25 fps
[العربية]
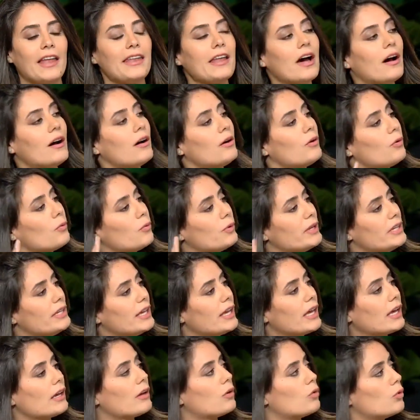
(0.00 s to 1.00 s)
انا
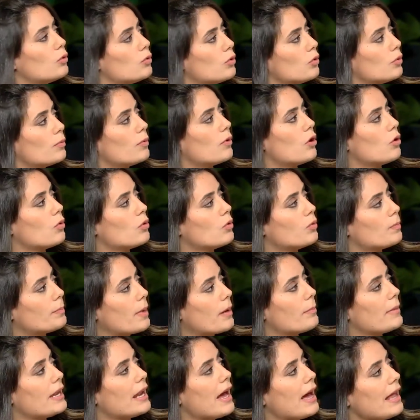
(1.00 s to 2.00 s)
وياك
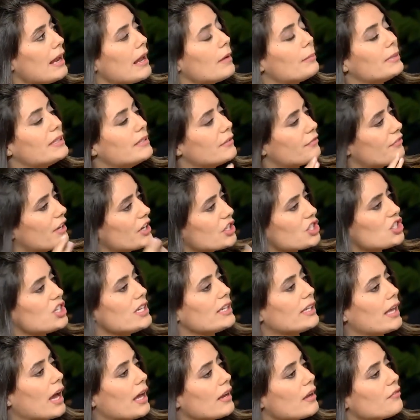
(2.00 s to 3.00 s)
وباميلا هلا بدي
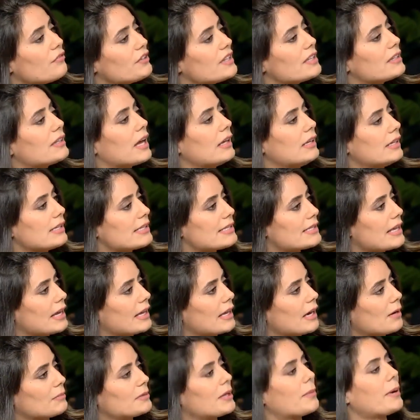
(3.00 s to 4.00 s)
فرجيكي انا فتت على
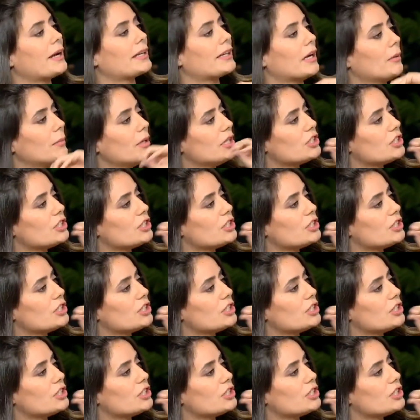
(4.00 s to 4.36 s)
الانستغرام تبعك